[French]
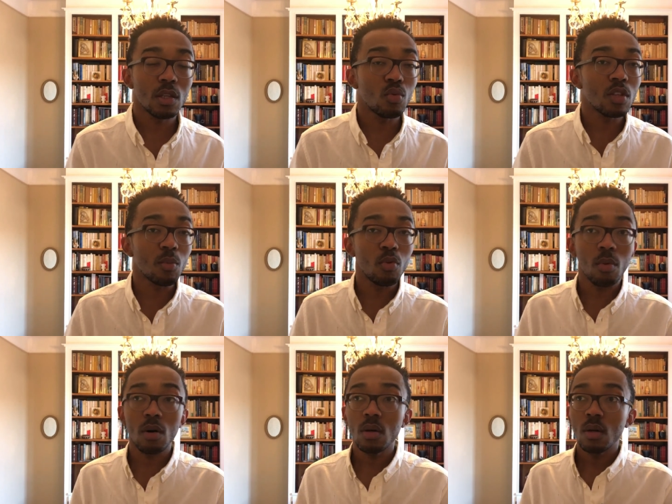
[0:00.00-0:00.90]
C'est tout
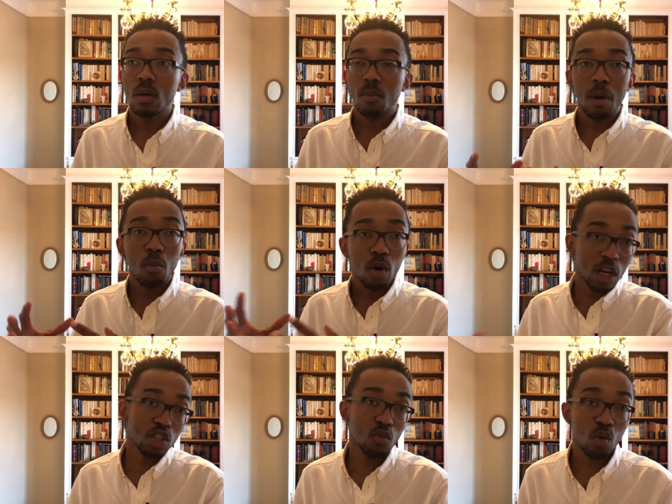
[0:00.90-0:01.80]
simplement bah, mon
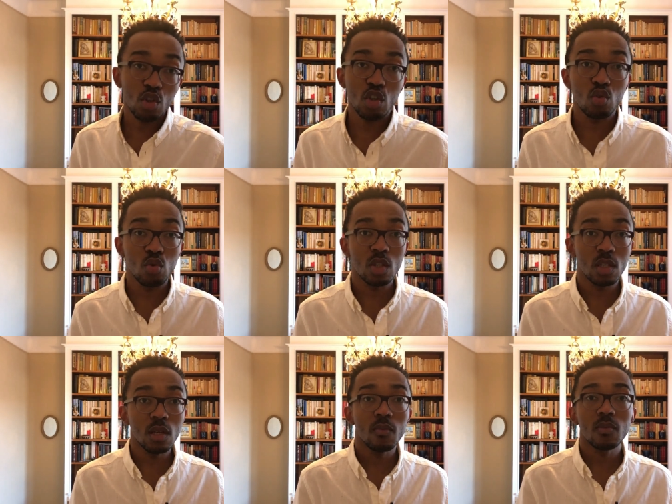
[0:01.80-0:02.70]
cash flow que j'ai
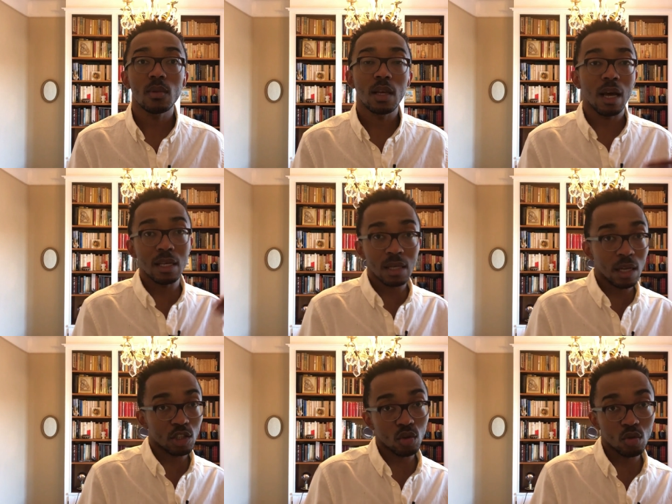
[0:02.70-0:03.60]
utilisé grâce à
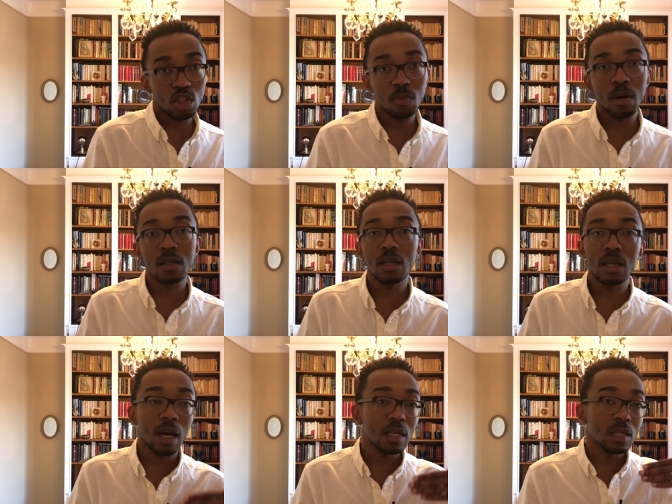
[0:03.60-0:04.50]
l'argent que j'ai épargné,
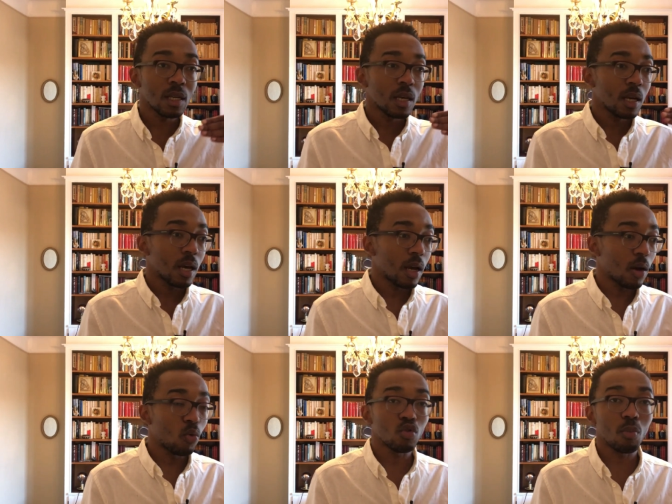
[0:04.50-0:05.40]
grâce
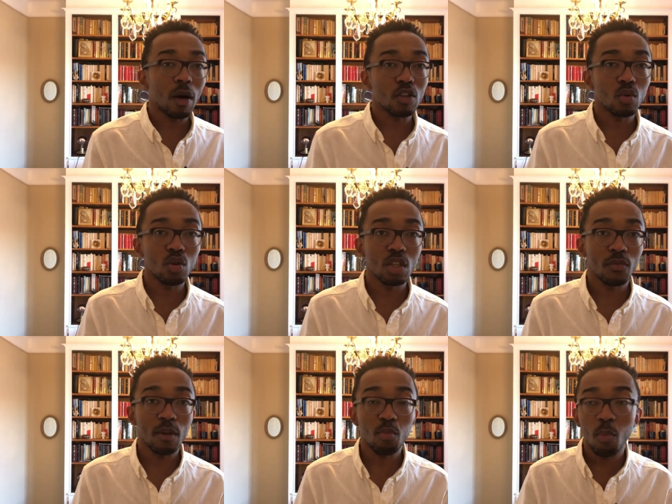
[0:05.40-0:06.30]
aux opérations que j'ai
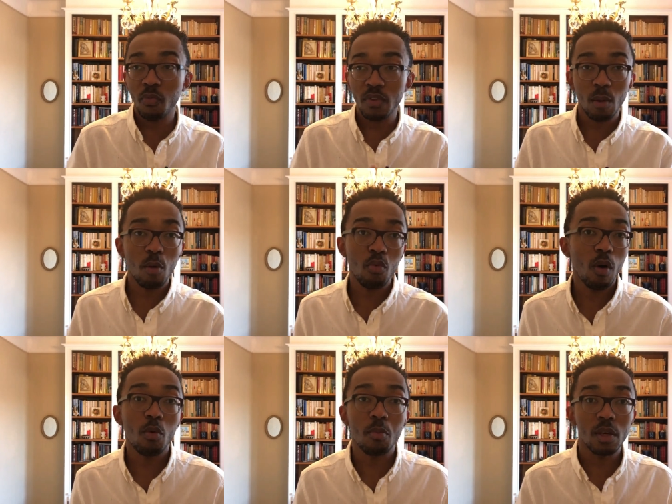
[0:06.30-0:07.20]
faites pour finalement
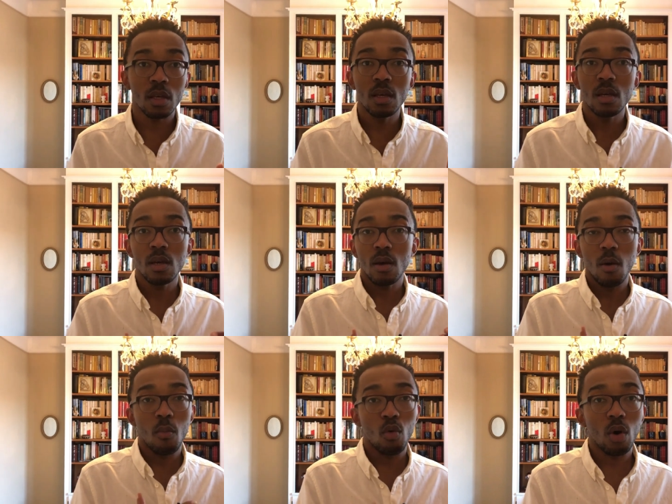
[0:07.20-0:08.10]
pouvoir me payer
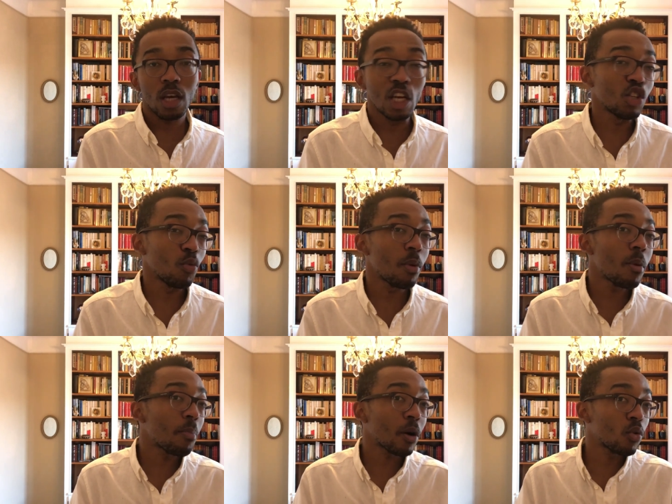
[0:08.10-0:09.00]
mon loyer. Et je ne paie
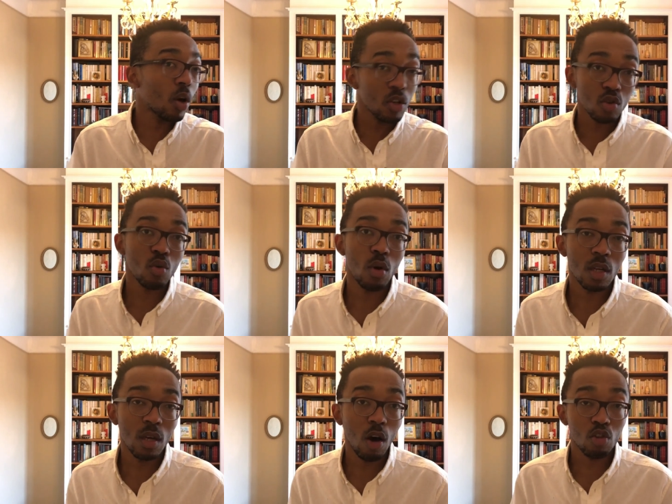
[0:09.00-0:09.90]
même pas qu'un seul loyer.